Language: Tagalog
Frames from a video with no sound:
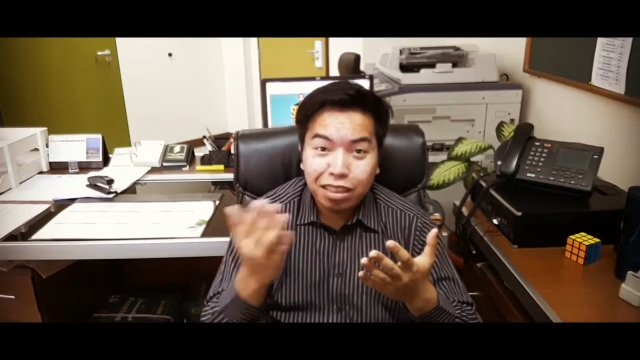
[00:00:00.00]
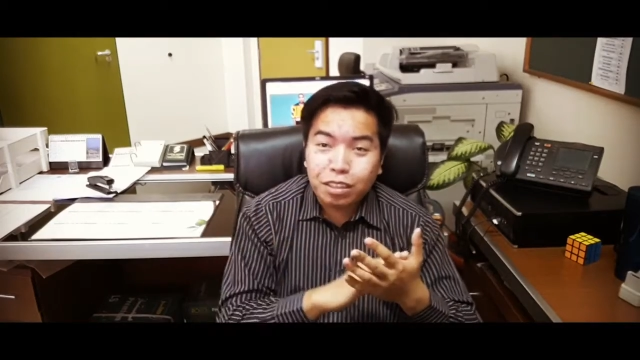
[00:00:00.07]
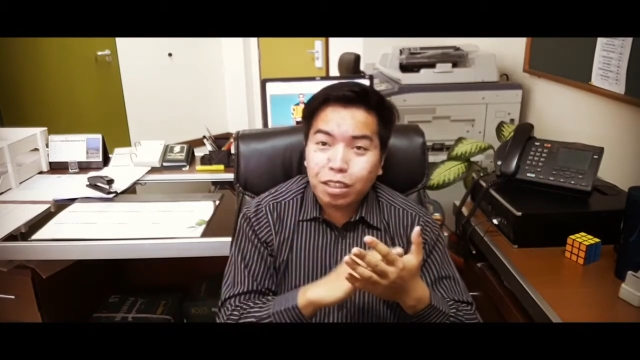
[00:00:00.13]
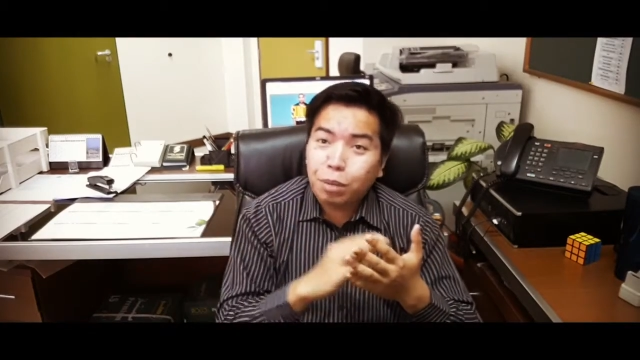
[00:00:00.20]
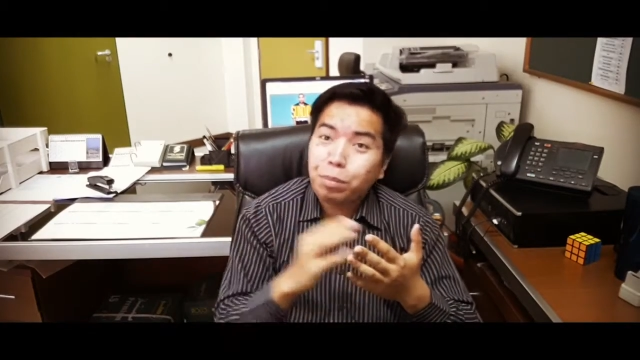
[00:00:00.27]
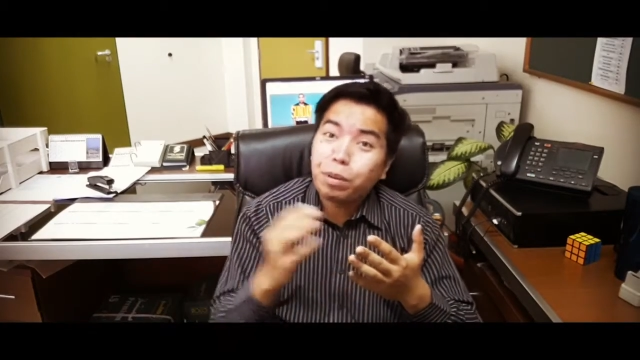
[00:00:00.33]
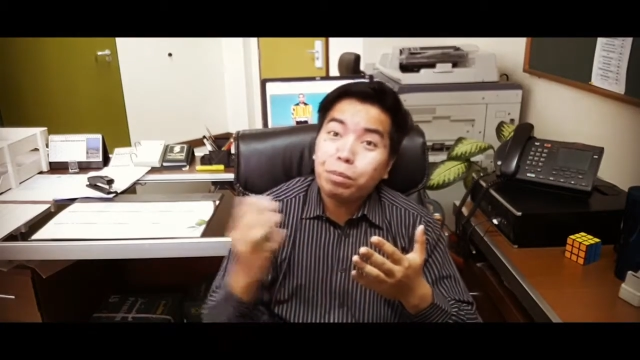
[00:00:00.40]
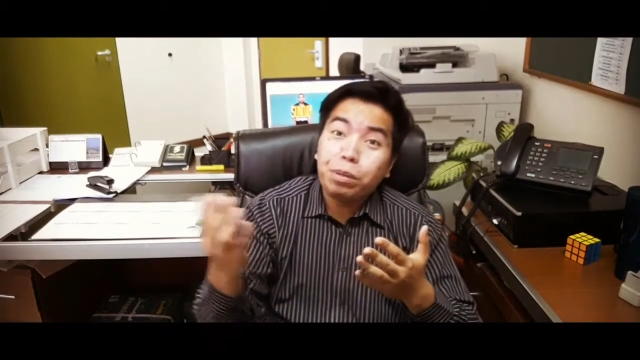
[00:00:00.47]

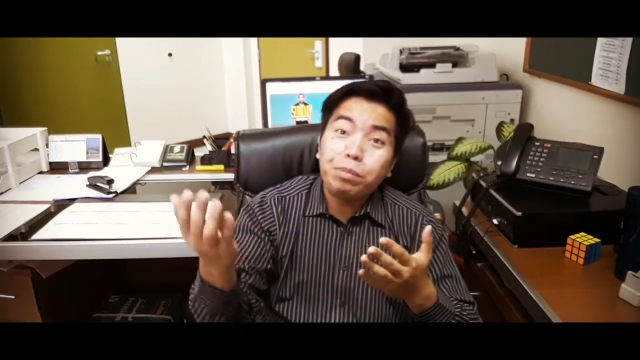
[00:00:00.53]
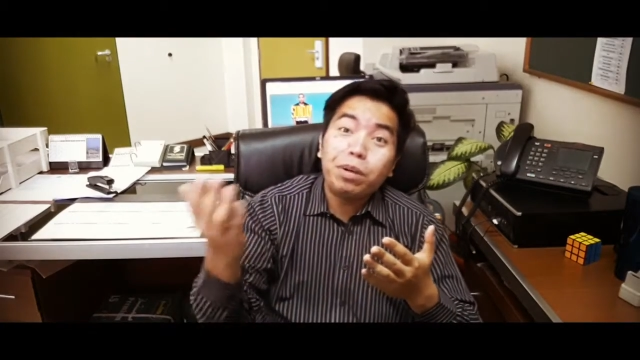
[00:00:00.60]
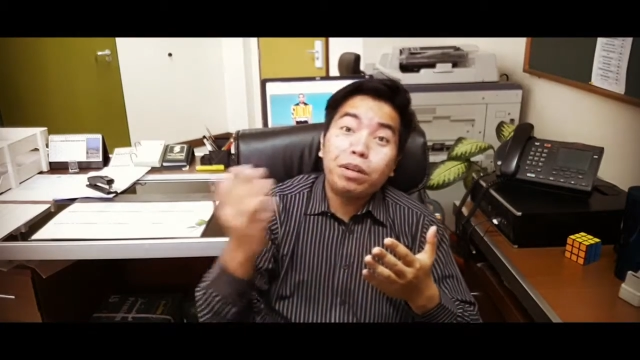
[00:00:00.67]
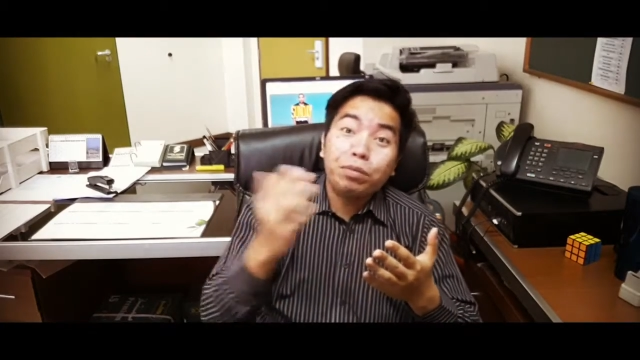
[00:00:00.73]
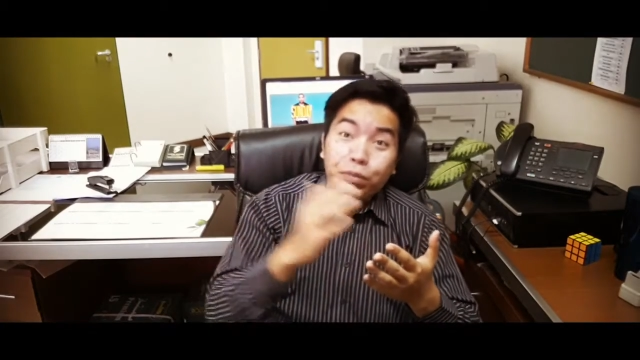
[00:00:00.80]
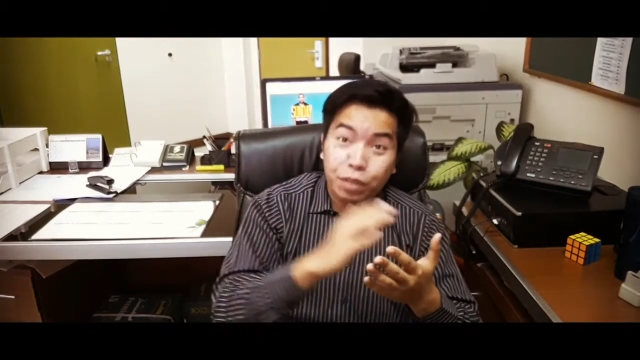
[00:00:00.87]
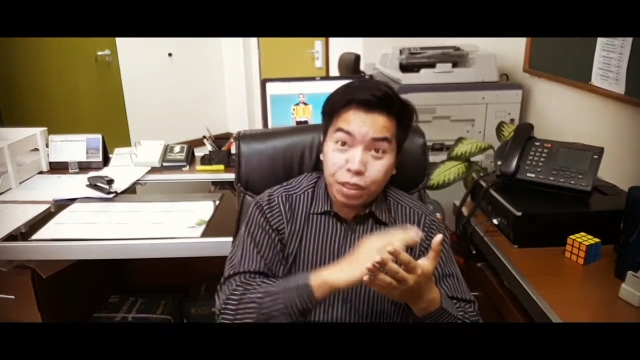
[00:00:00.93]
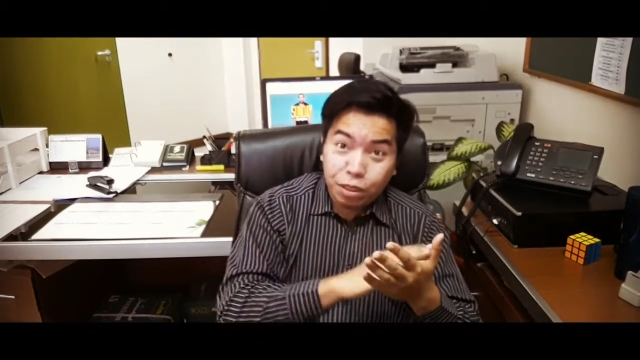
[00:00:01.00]
Siyempre may
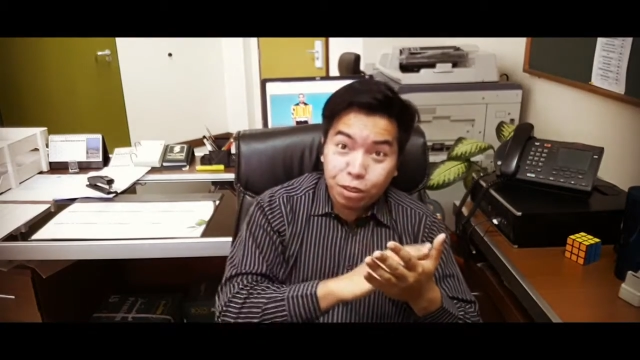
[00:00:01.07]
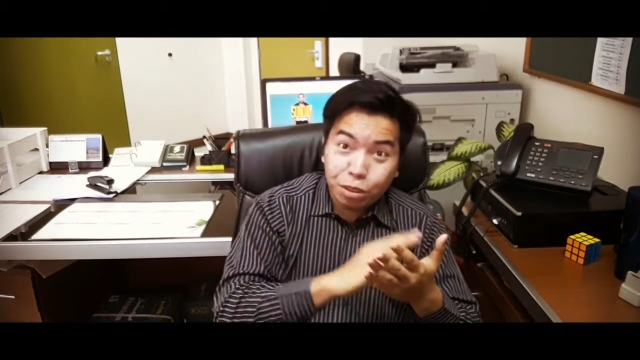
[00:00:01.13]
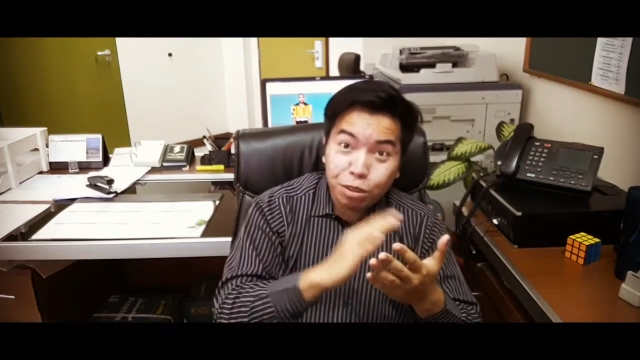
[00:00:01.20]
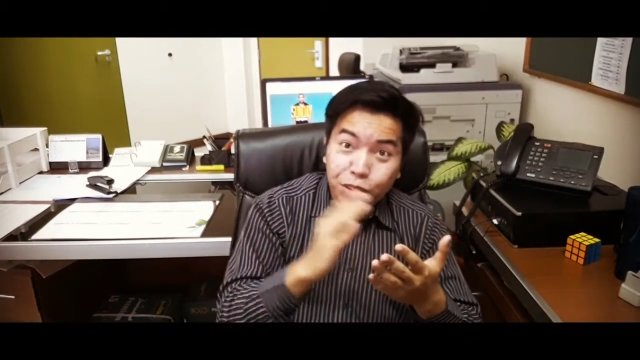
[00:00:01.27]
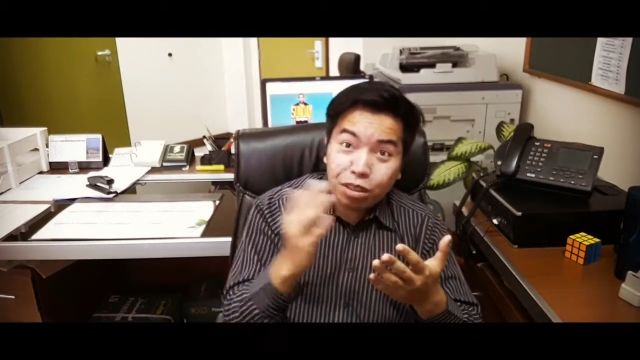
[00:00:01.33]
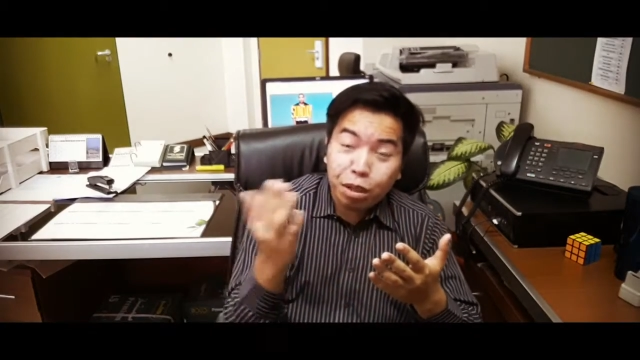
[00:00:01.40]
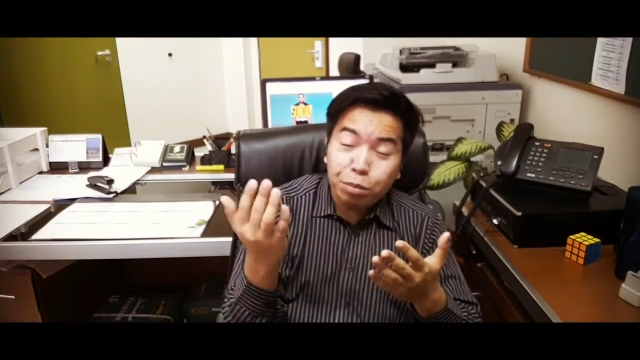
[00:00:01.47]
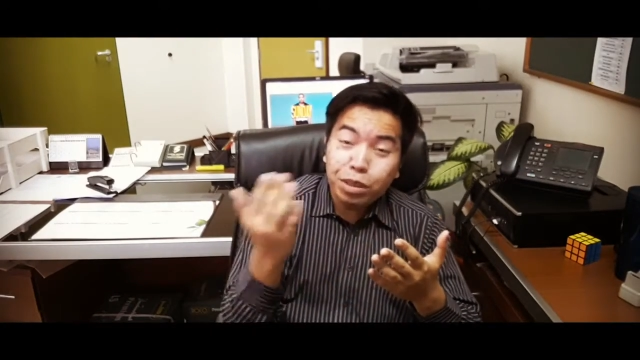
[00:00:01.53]
mga
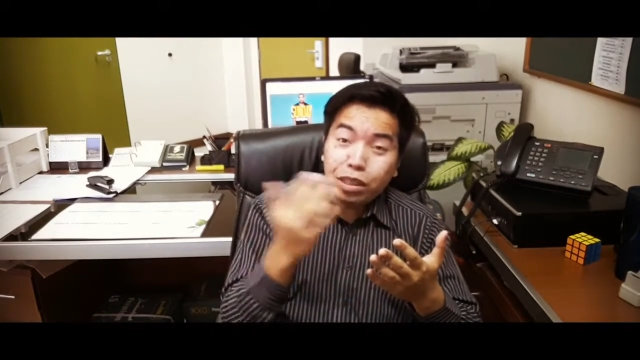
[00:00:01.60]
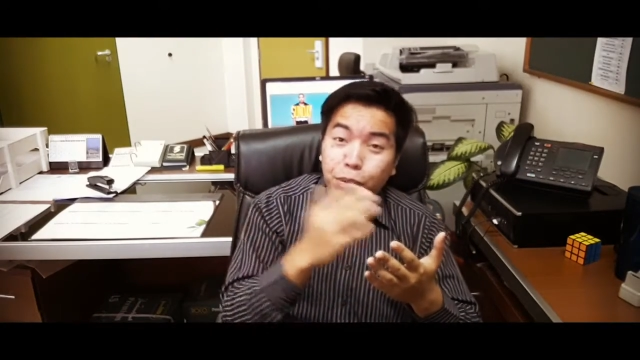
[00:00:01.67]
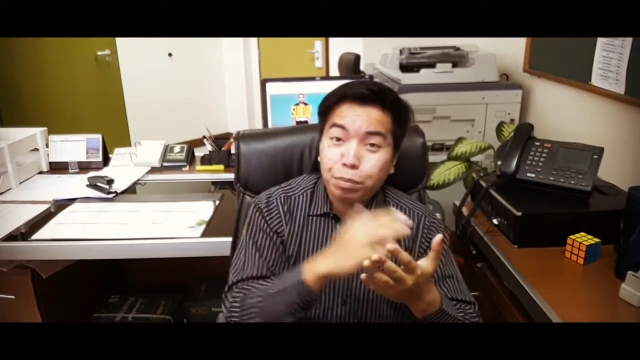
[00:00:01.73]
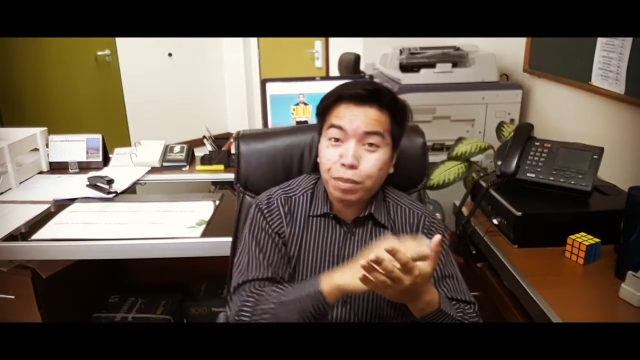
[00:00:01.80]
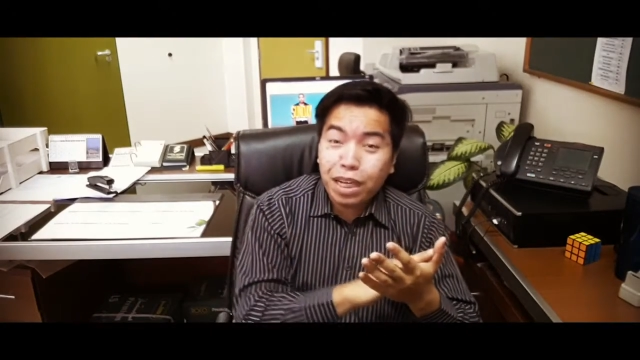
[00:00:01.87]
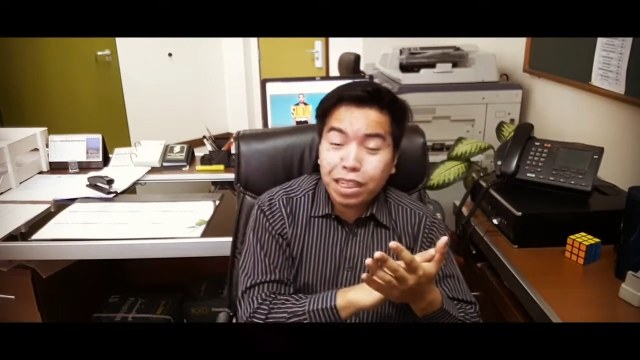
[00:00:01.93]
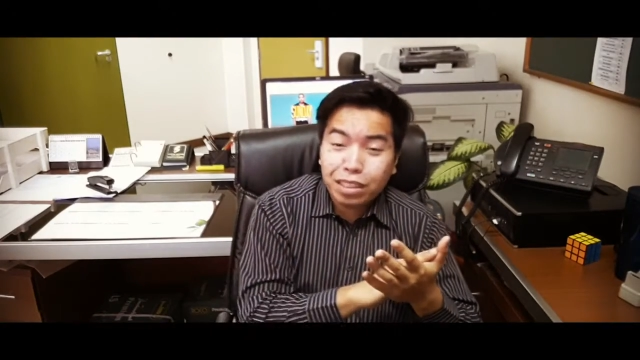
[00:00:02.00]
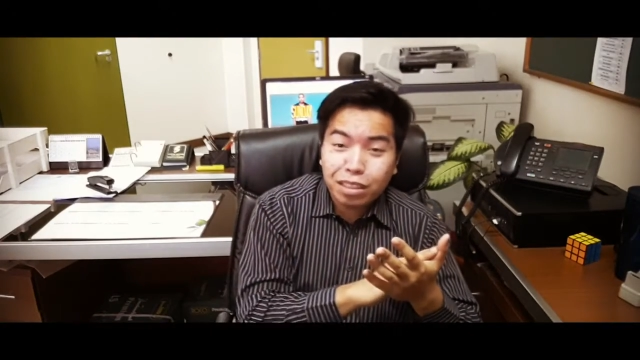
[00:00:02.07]
videos kami sa
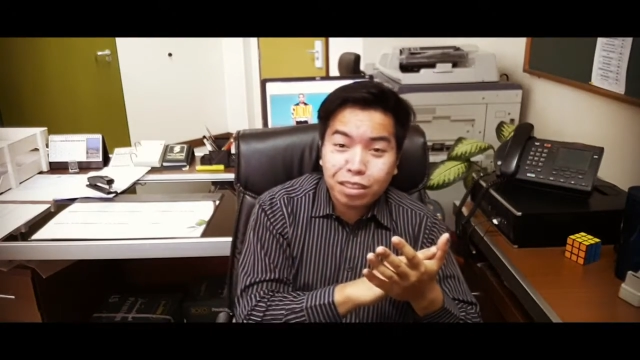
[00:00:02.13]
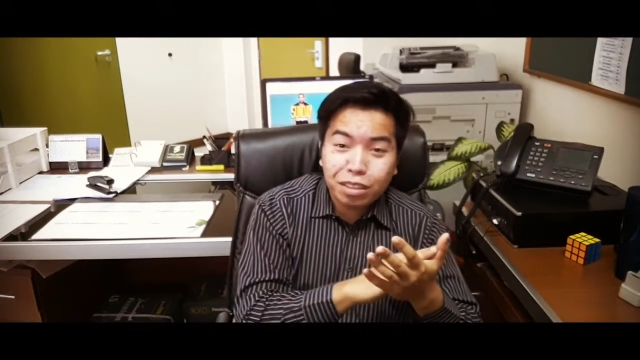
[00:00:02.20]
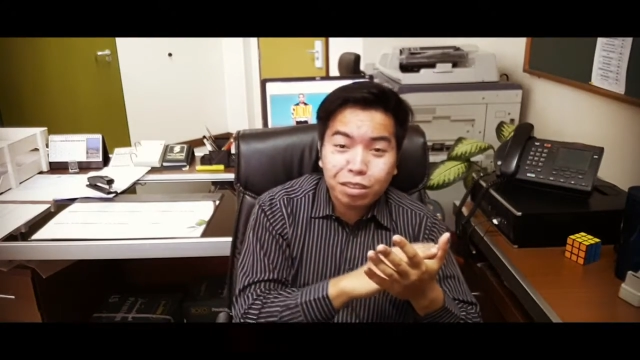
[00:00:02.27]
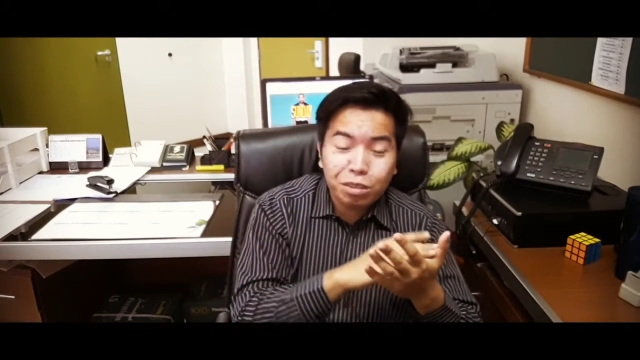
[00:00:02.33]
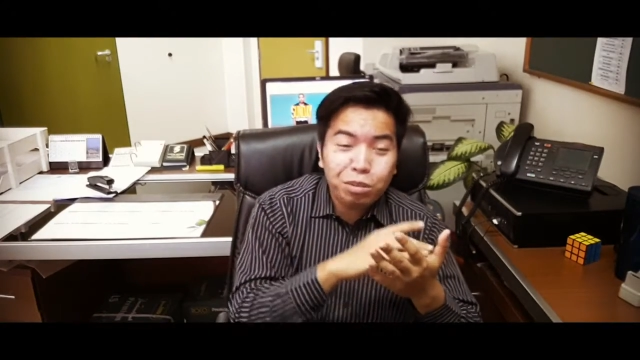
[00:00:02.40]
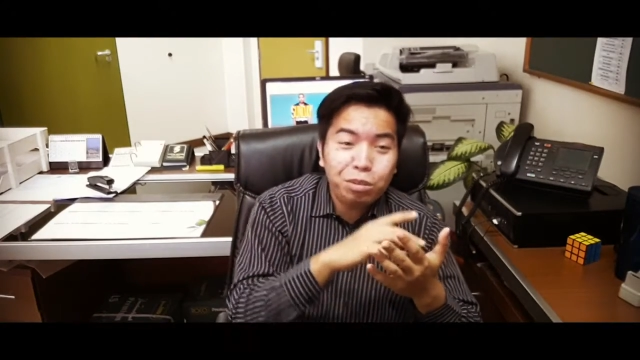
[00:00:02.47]
past.